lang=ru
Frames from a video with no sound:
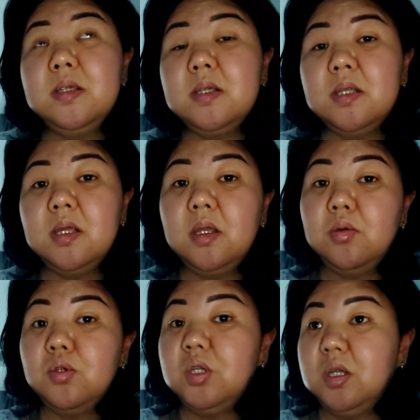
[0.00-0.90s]
эти задания
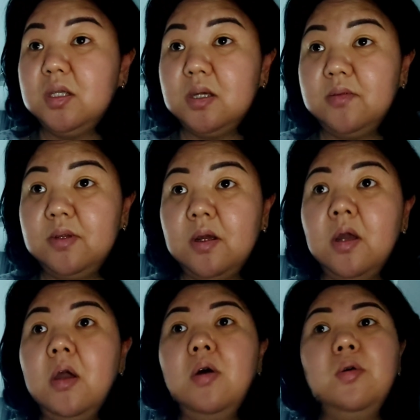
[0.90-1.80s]
нужны на завтра,
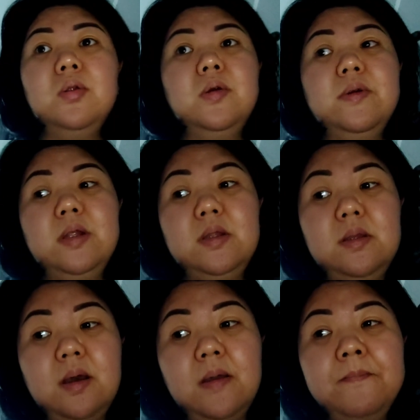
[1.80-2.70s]
он
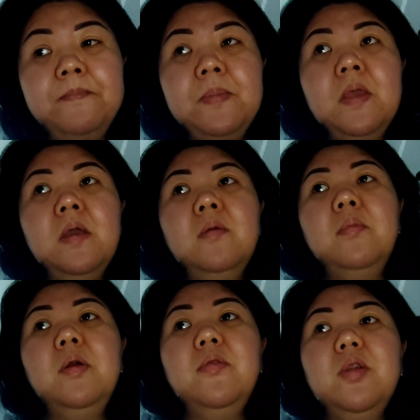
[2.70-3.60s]
говорит, да.
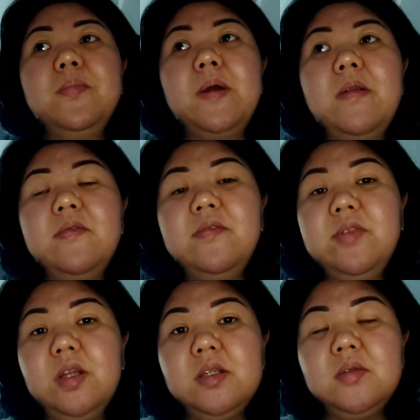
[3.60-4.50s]
Мы его отправили в
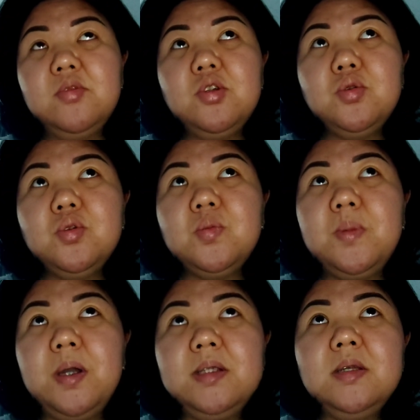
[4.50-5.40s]
12 часу
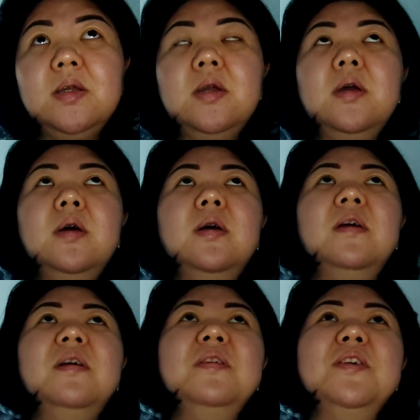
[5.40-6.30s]
спать.
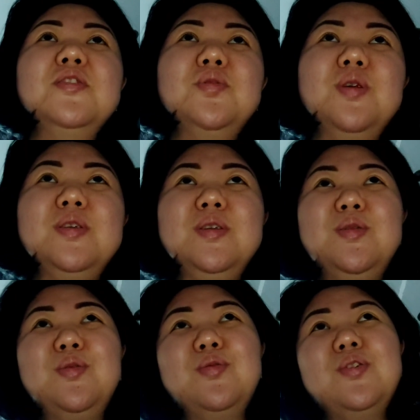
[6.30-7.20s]
А наш турецкий
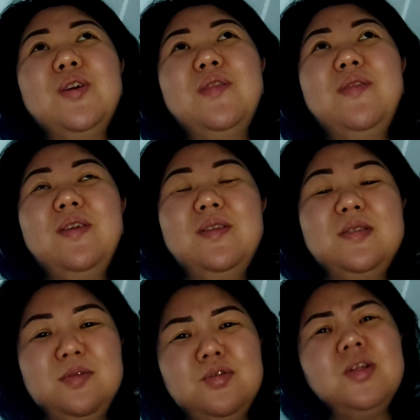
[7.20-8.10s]
друг уже говорит,
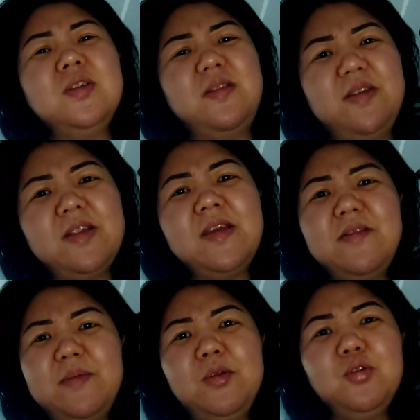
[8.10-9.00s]
слушай,
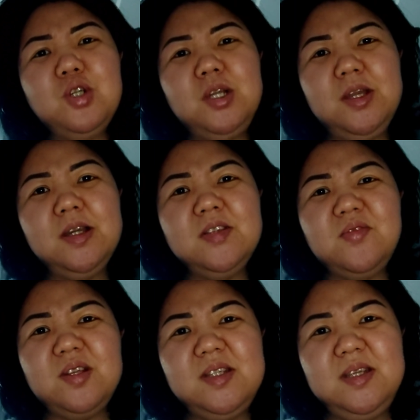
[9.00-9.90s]
наверное, вам лучше ехать
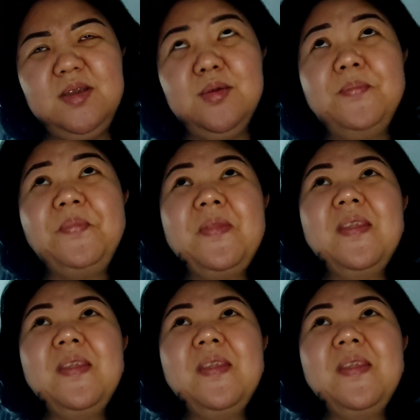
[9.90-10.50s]
в Россию.